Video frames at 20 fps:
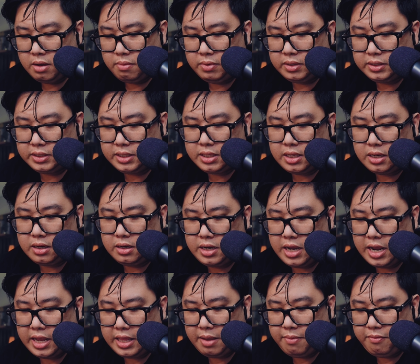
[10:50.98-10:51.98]
Mình sẽ thử
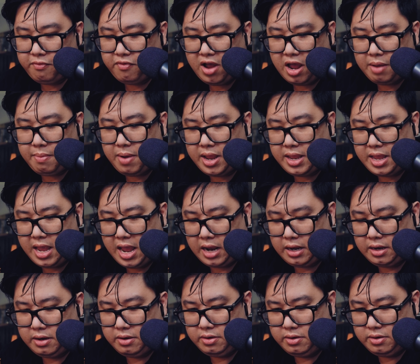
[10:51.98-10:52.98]
nghe thêm vài bài
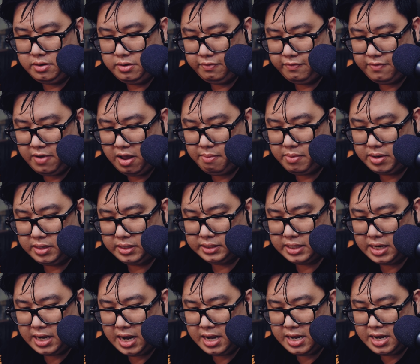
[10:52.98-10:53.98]
nhạc nữa và mình
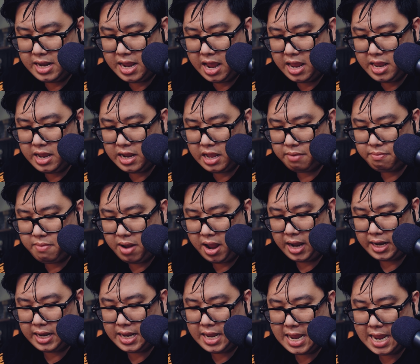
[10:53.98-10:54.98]
sẽ đánh giá với các
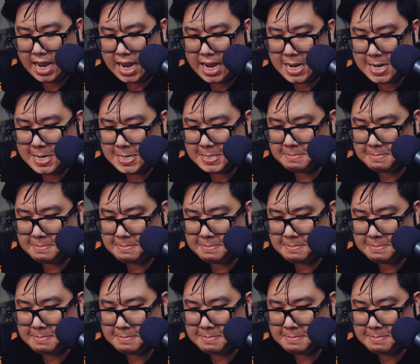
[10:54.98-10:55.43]
bạn nhé.